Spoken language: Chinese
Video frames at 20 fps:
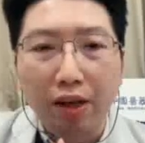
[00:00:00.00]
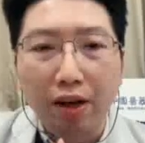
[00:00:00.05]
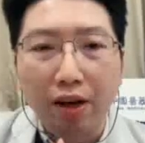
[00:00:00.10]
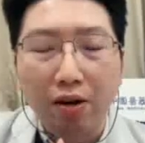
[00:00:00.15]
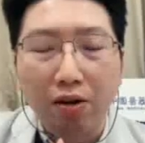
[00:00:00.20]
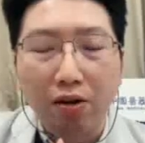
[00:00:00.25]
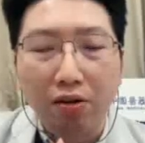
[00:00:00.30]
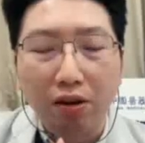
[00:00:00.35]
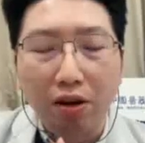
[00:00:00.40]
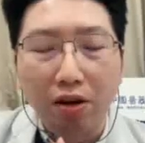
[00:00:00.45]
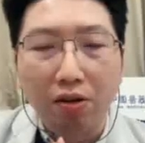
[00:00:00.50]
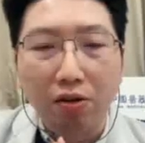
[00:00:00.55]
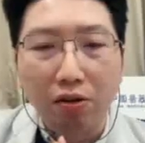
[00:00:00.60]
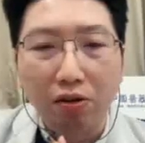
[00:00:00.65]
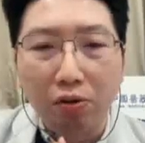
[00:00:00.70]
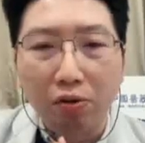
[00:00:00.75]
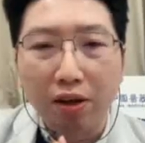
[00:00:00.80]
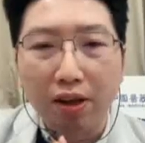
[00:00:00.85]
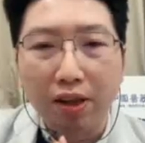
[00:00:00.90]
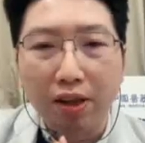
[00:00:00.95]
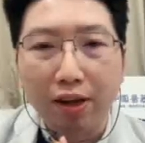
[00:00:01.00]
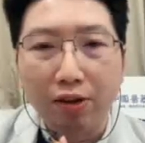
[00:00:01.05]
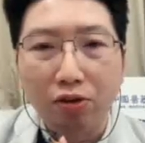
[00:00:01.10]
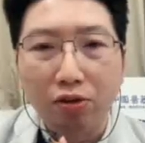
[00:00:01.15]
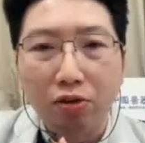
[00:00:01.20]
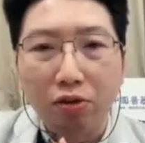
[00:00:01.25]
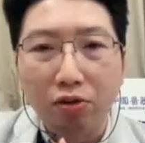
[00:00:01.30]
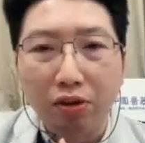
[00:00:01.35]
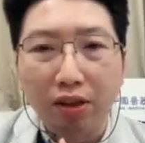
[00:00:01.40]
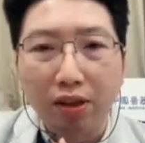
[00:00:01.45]
到哦医院来
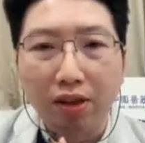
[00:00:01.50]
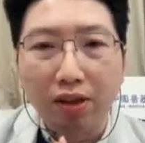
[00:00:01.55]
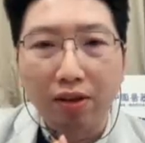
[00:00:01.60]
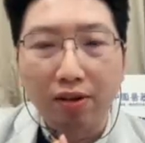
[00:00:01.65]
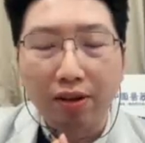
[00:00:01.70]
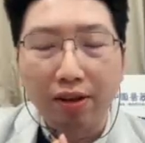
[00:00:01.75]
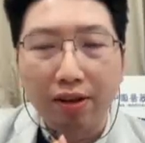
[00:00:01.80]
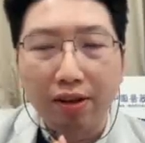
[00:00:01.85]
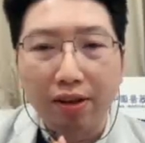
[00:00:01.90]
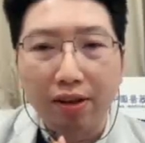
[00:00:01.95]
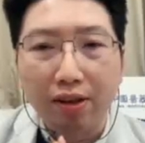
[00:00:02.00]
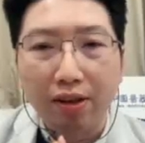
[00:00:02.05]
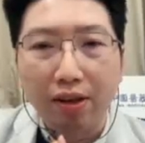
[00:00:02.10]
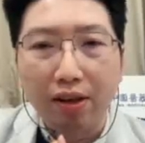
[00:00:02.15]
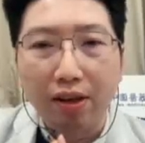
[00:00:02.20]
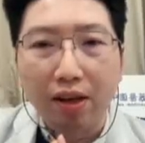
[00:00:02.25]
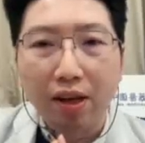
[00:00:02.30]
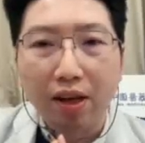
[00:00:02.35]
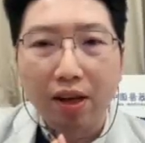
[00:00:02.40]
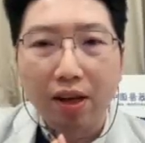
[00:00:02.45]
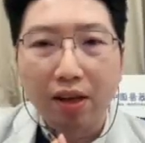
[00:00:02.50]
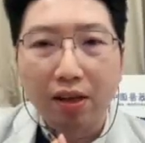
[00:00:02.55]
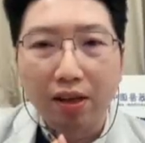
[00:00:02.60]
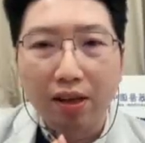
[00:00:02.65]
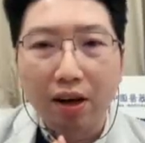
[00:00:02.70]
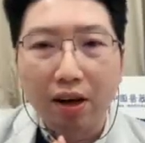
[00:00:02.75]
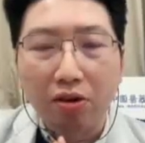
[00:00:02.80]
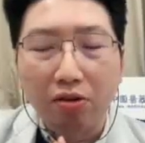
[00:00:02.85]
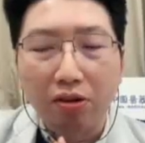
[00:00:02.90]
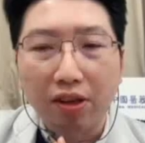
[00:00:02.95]
就医的这一个
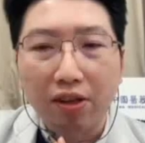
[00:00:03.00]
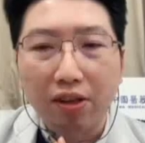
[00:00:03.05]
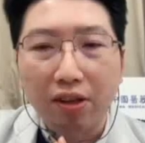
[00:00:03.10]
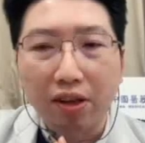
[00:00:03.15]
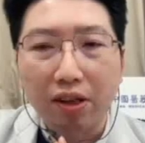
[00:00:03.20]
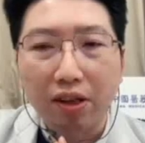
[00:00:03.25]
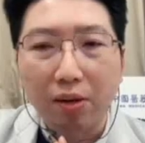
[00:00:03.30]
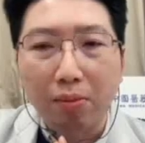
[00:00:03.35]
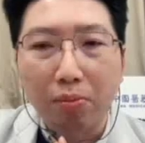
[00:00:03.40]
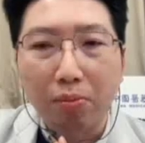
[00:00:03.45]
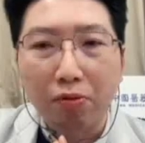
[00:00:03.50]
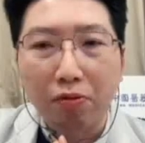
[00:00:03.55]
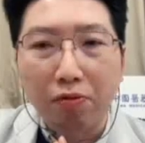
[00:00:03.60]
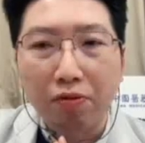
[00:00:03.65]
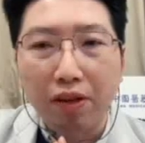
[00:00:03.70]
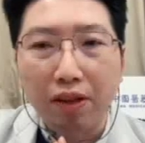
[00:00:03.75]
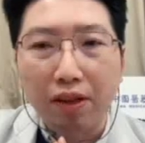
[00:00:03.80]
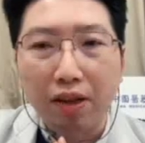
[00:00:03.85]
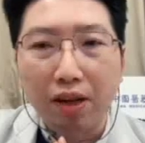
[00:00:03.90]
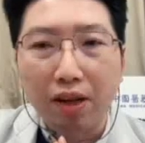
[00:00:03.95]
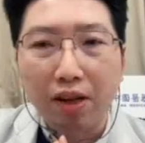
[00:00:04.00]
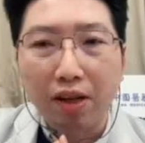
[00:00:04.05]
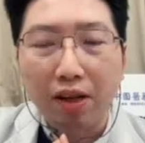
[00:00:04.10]
条件的一个部分。